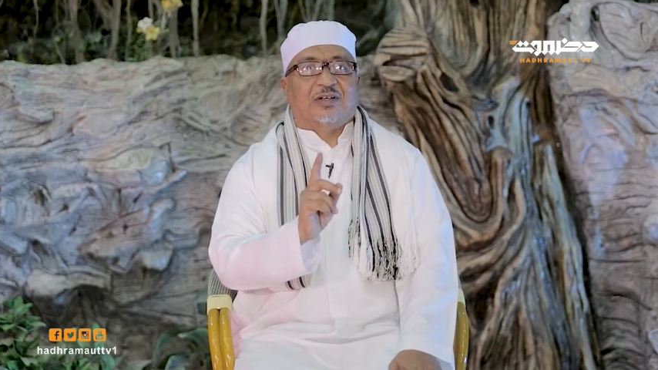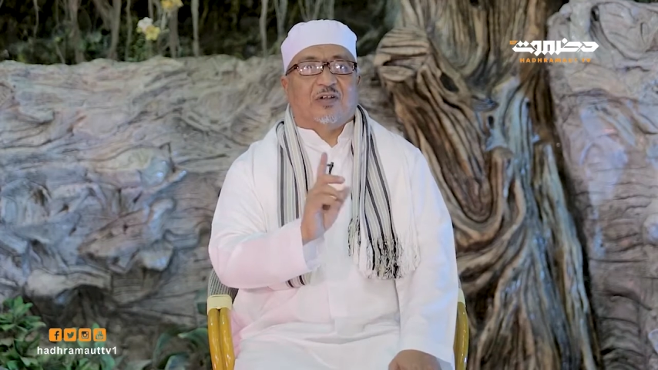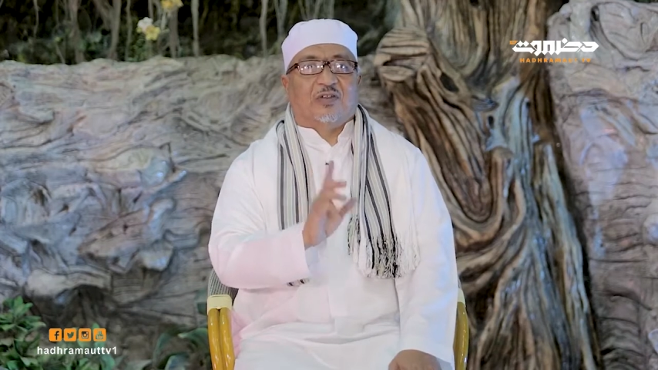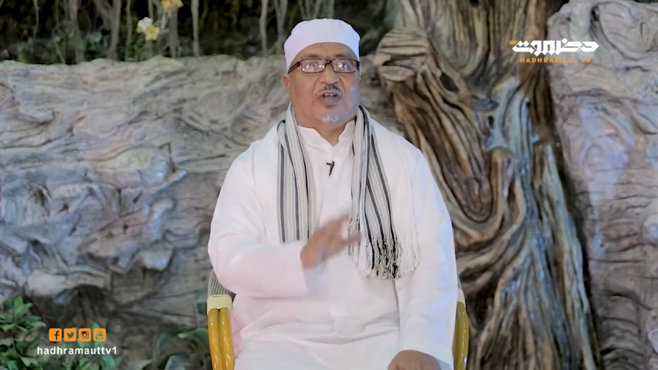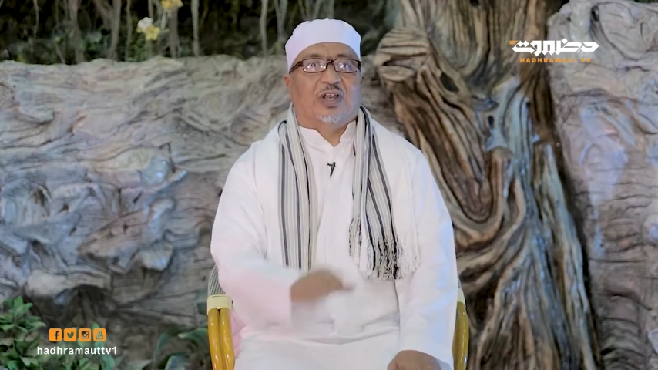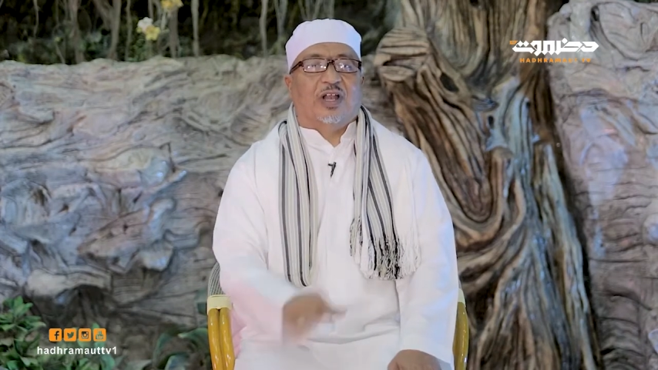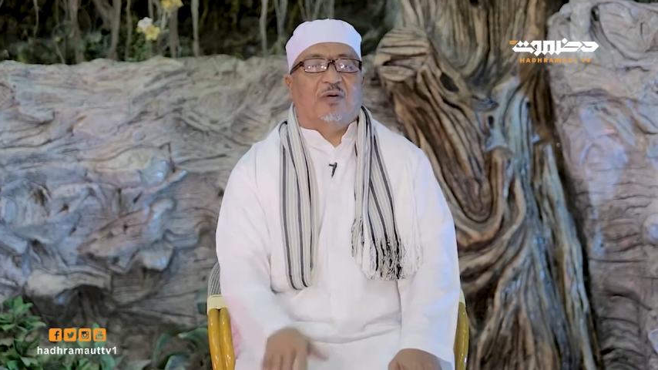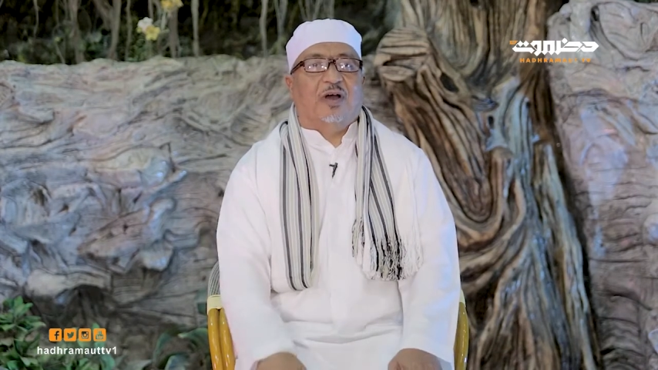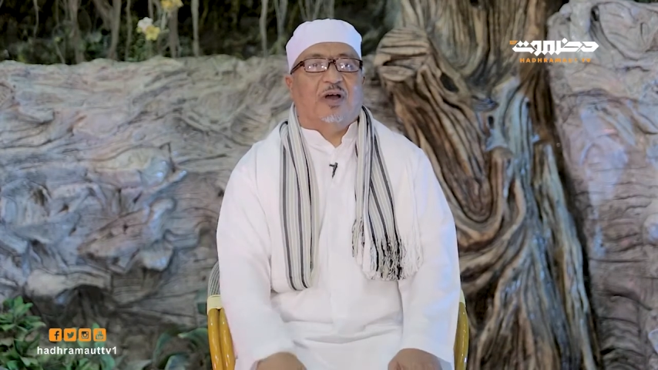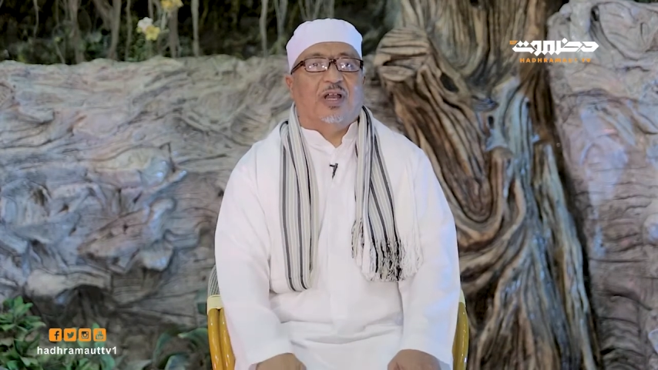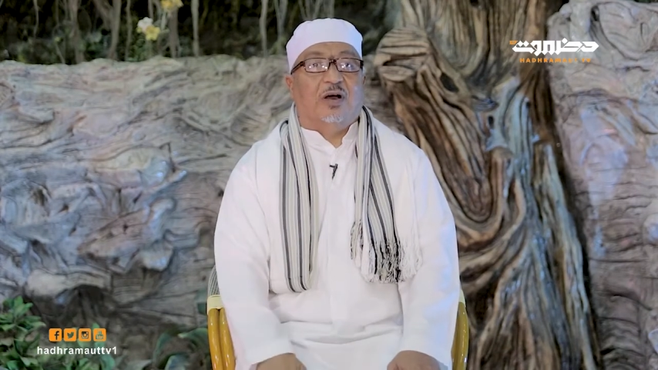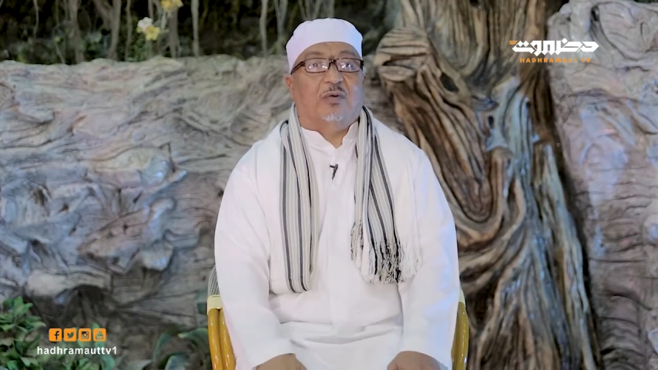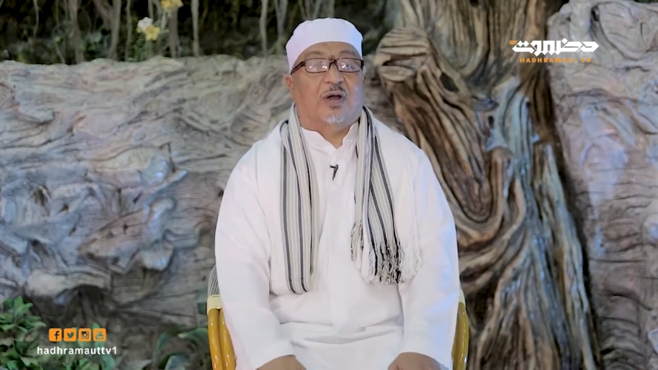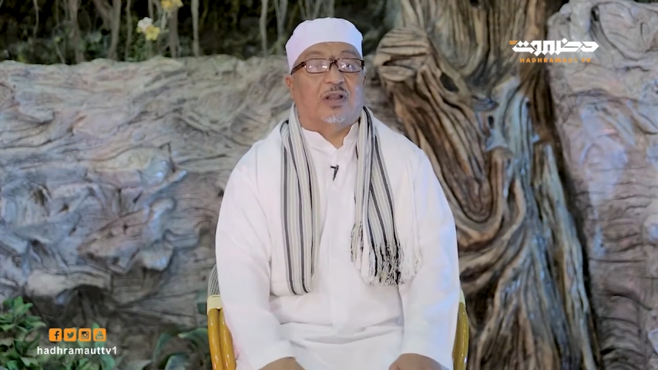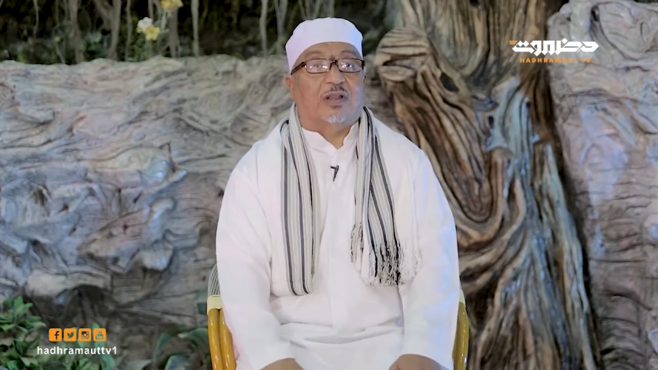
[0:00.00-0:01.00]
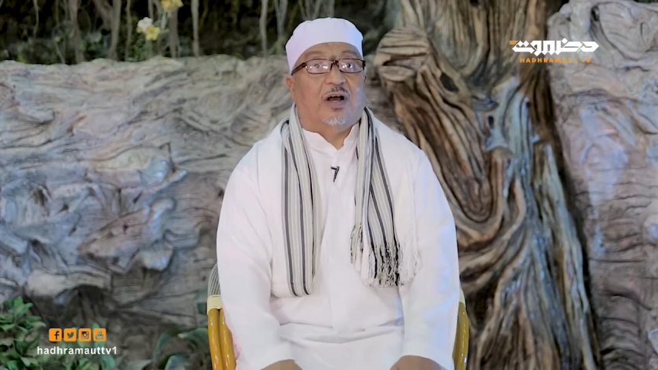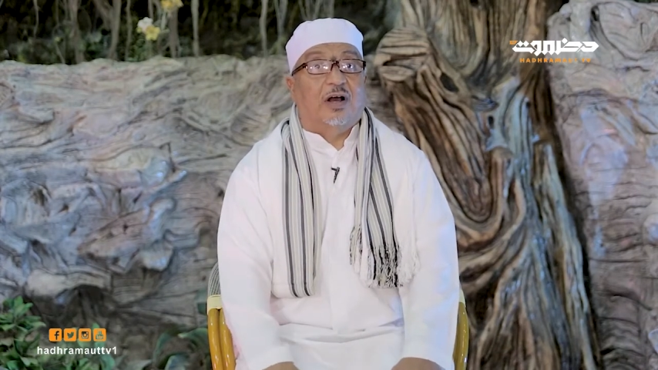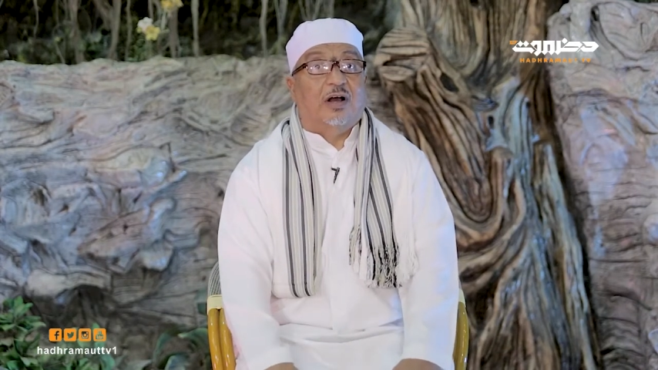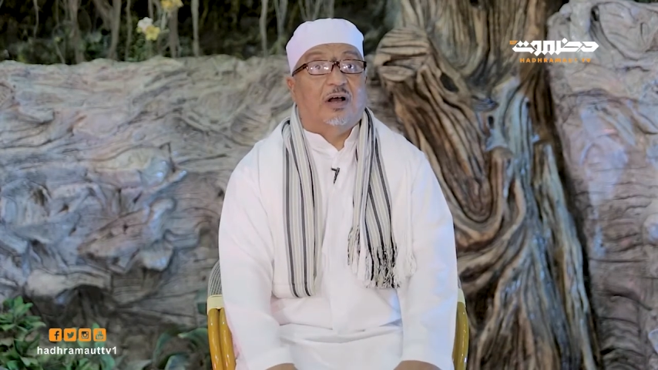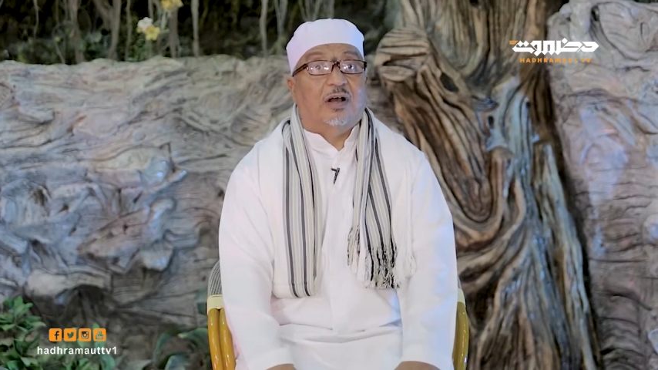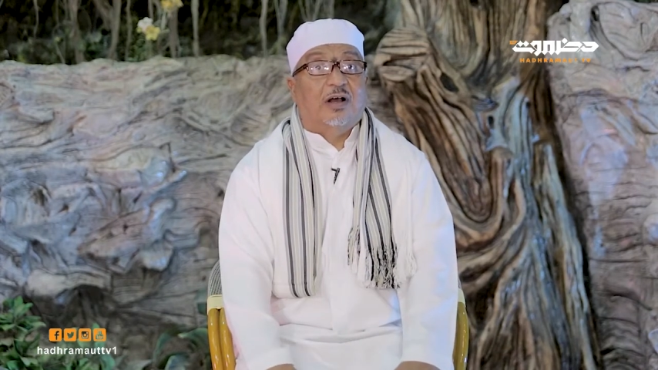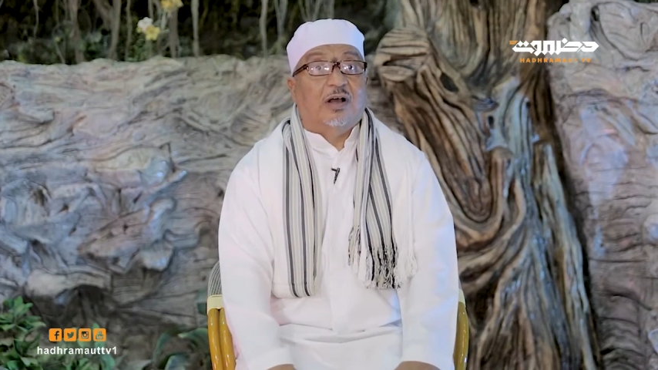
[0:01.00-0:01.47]
رضي الله عنها
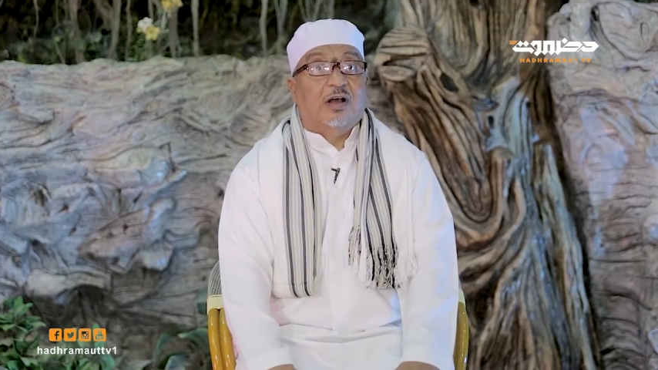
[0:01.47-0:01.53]
وأرضاها